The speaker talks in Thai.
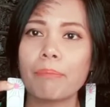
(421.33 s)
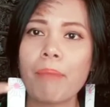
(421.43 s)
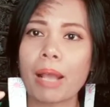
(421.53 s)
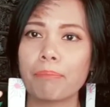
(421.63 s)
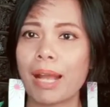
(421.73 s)
ร
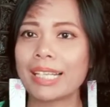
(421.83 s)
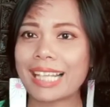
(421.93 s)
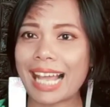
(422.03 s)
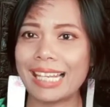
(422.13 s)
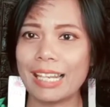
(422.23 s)
แบ่งปัน
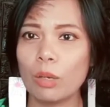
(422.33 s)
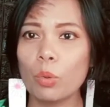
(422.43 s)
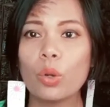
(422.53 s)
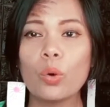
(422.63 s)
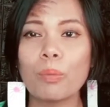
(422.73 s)
การเรียน
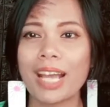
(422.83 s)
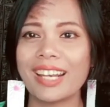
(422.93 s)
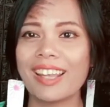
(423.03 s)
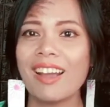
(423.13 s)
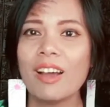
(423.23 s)
รู้ร่วมกัน
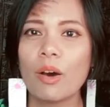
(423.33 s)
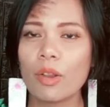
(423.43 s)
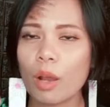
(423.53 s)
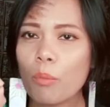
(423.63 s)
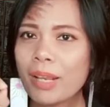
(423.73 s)
เนี่ย
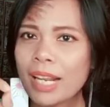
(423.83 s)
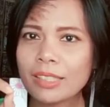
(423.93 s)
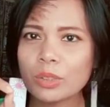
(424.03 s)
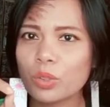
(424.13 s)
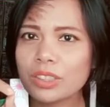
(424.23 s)
เราไม่ได้
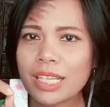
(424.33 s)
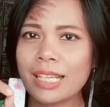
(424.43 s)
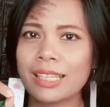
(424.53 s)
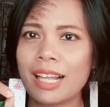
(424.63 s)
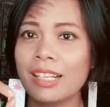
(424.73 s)
สนใจ
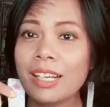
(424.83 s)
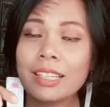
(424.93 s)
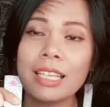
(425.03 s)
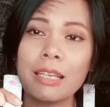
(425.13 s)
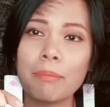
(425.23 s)
แต่เรื่อง
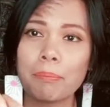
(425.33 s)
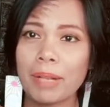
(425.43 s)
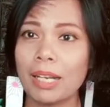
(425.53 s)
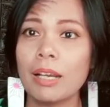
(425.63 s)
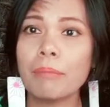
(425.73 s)
ที่มัน
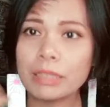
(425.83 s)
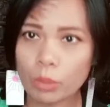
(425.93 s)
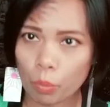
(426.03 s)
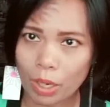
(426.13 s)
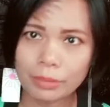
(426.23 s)
เป็นเรื่องประส
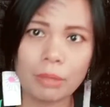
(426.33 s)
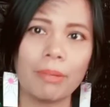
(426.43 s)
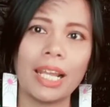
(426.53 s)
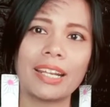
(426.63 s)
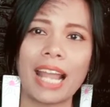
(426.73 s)
บความสำ
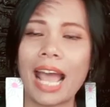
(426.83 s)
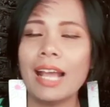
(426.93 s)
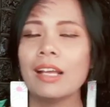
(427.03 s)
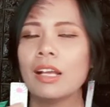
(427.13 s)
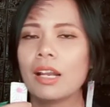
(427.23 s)
เร็จนะ
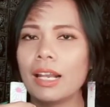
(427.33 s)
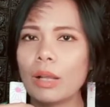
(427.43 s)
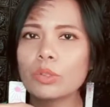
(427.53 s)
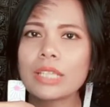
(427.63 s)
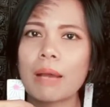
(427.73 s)

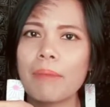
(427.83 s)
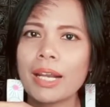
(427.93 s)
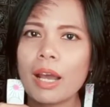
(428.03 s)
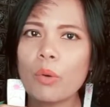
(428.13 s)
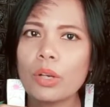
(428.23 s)
เราสามาร
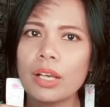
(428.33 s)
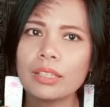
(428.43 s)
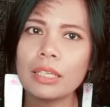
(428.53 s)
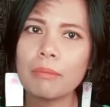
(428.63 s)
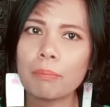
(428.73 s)
ถเอาเรื่อง
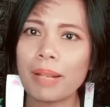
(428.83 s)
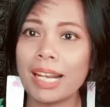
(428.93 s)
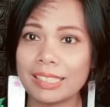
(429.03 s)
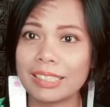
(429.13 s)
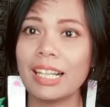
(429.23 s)
ที่มันเป็น
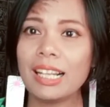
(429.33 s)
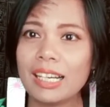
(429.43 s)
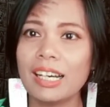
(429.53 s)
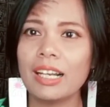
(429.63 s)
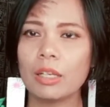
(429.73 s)
lesson
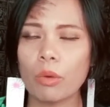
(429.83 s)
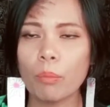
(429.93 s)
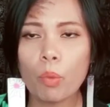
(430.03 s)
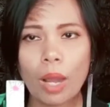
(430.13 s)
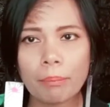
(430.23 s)
learn หรือว่า
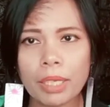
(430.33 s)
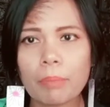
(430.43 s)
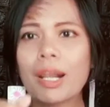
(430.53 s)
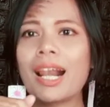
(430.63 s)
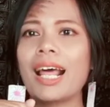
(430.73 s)
ความผิด
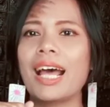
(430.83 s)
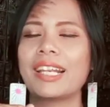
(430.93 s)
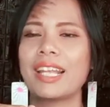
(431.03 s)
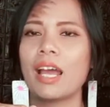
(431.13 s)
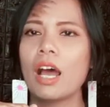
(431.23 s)
พลาด
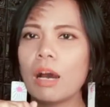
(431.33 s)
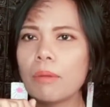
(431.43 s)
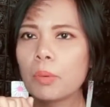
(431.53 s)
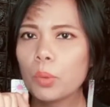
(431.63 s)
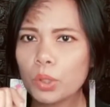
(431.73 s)
เนี่ยเอา
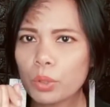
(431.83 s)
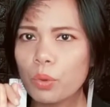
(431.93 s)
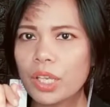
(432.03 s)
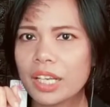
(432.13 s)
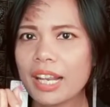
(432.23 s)
มาพูด
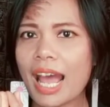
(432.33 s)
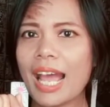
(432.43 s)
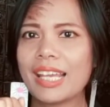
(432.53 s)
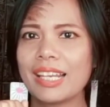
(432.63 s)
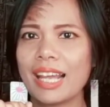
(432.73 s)
คุยกันได้
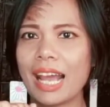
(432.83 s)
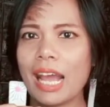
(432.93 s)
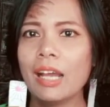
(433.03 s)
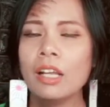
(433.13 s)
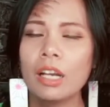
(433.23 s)
นะ
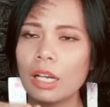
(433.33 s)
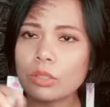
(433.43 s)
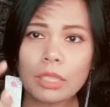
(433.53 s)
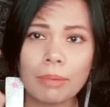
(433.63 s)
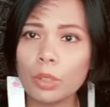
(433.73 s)
คะเรา
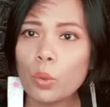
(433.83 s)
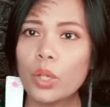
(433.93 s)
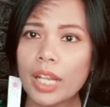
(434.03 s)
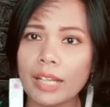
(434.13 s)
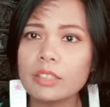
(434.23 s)
สามารถคุย
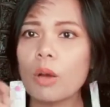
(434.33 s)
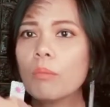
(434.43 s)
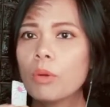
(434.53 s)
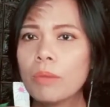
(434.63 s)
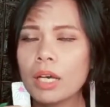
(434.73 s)
ได้ทั้งสอง
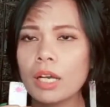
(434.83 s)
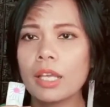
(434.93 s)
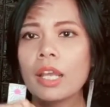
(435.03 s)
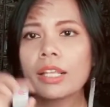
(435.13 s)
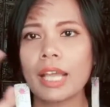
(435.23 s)
มุมเลย
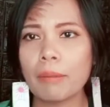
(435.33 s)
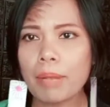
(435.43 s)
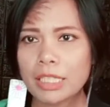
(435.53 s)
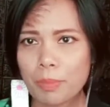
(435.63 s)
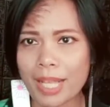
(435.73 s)
ทั้ง
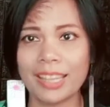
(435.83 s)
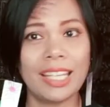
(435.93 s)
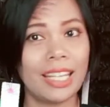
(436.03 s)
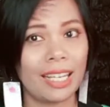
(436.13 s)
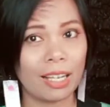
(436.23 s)
best
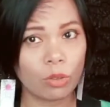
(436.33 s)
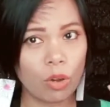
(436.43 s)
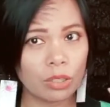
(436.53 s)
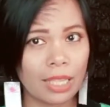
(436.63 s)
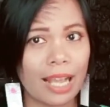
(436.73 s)
practice แล้ว
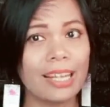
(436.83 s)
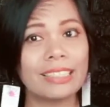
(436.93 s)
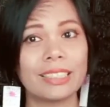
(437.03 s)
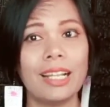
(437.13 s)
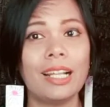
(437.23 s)
ก็ทั้ง
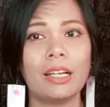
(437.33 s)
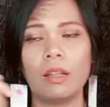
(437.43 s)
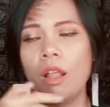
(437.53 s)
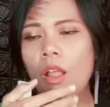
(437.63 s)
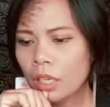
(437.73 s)
lesson learn
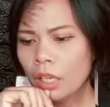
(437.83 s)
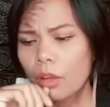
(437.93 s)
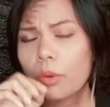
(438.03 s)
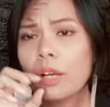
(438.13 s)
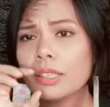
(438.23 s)

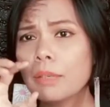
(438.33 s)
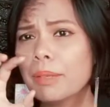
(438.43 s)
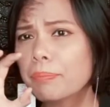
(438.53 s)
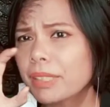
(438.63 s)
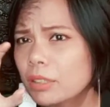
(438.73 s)
เรื่องที่
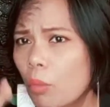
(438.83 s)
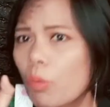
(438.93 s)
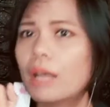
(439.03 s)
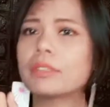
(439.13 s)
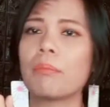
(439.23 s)
มันประสบ
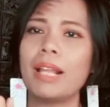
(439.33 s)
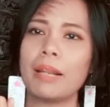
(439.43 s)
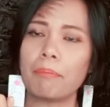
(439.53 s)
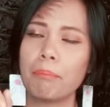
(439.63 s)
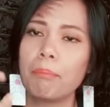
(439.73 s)
ความสำเร็
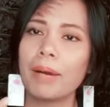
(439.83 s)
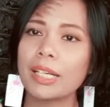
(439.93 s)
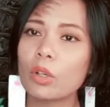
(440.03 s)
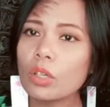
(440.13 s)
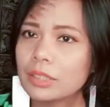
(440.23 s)
จมัน
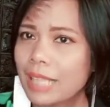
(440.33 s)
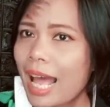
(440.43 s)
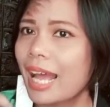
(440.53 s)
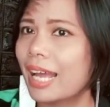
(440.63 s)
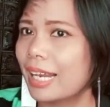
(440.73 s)
ก็ส
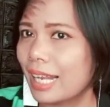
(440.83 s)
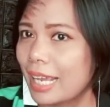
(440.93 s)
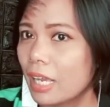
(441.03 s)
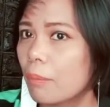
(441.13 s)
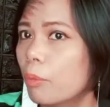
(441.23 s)
ร้างอะไร
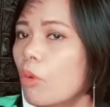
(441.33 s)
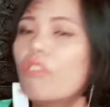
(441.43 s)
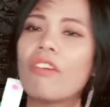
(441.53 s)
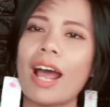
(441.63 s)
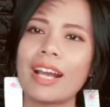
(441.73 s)
ให้กับผู้
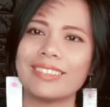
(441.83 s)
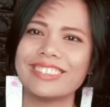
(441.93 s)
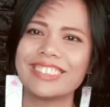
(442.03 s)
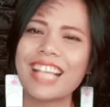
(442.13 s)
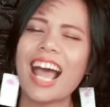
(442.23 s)
ฟัง
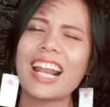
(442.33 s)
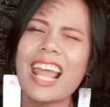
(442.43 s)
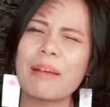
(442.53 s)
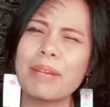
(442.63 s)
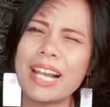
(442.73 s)
สร้างแร
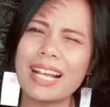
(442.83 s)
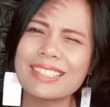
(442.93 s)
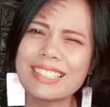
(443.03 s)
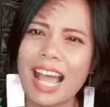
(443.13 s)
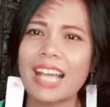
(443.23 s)
งบันดาล
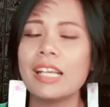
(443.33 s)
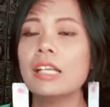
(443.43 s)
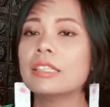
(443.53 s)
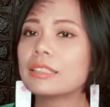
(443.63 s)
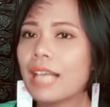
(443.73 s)
ใจ
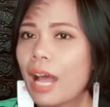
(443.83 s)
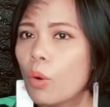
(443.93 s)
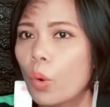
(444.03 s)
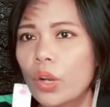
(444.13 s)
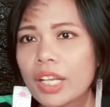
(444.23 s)
สร้าง
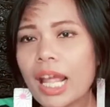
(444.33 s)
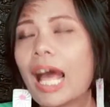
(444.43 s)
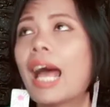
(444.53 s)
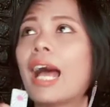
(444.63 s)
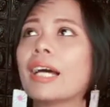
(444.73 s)
หน
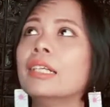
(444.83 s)
ทาง